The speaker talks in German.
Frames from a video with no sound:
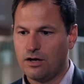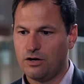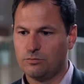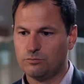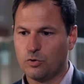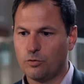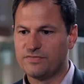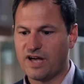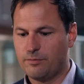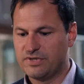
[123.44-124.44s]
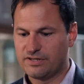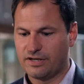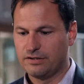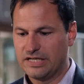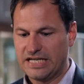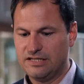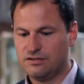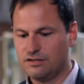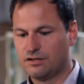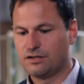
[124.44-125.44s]
ähm, um damit dann
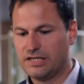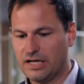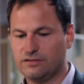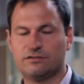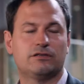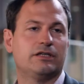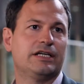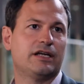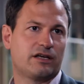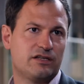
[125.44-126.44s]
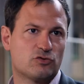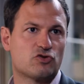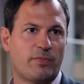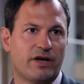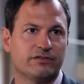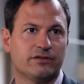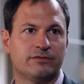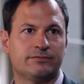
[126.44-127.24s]
integriert Energie zu speichern.